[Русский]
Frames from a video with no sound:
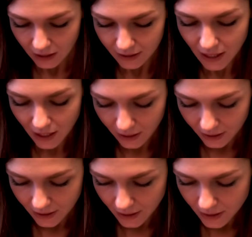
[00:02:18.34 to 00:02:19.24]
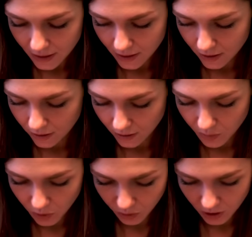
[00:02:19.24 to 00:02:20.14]
Так, из, не
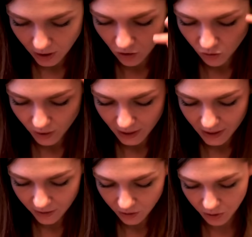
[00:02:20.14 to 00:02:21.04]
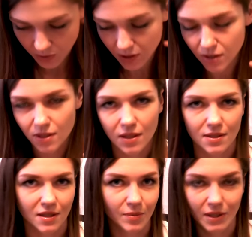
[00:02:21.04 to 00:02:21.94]
помню из какого магазина, в общем, здесь из
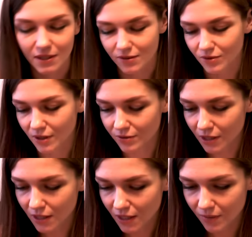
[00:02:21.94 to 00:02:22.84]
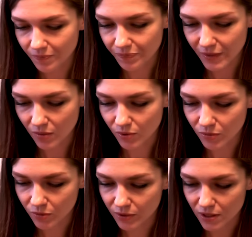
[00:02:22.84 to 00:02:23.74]
разных магазинов салфетки. А,
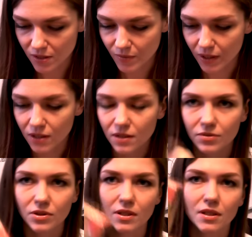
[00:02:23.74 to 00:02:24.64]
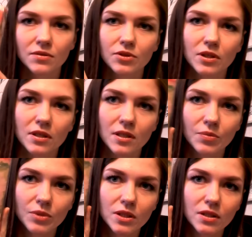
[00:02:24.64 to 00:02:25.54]
по-моему, это из Магнита. Вот такие вот
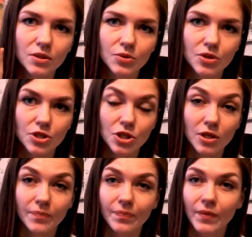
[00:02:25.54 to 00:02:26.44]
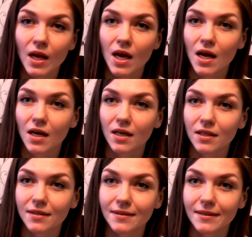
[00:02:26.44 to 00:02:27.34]
милые розочки.
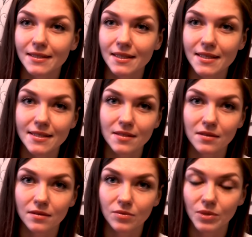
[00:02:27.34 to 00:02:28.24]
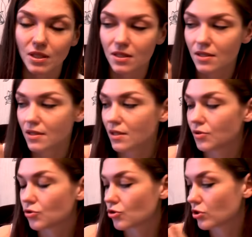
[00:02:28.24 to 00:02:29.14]
А, кстати, у меня есть
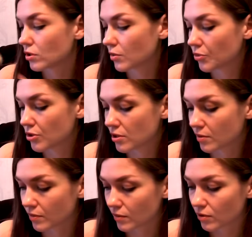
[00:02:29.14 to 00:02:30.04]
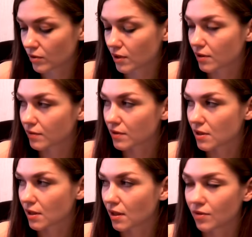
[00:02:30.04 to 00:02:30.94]
идея тоже, допустим, куда-то в
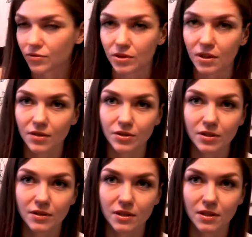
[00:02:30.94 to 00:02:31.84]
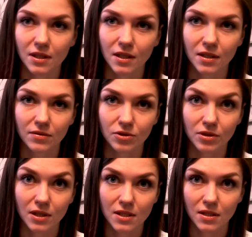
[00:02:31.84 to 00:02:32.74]
Инстаграм фотографировать на вот
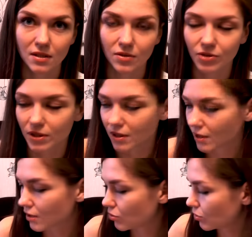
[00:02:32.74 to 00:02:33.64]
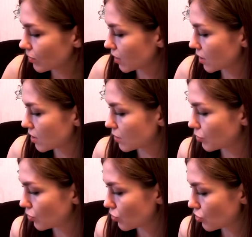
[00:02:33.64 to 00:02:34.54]
разных салфетках еду. Мне кажется,
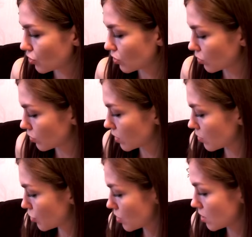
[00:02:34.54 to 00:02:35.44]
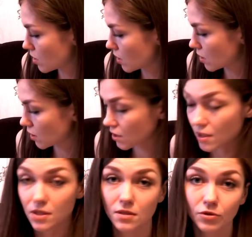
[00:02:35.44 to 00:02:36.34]
будет очень круто и очень интересно.
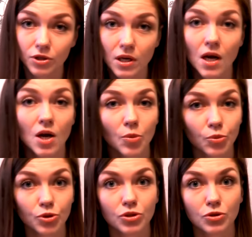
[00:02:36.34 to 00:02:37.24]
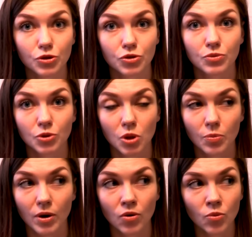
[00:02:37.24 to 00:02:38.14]
Кстати, сегодня будет очень много
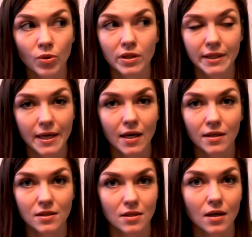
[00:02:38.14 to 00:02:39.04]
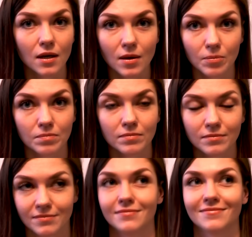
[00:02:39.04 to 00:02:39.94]
покупок для Инстаграм.
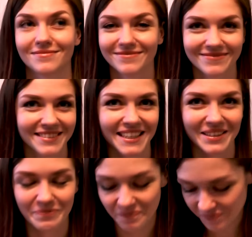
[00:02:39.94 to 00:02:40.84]
Да.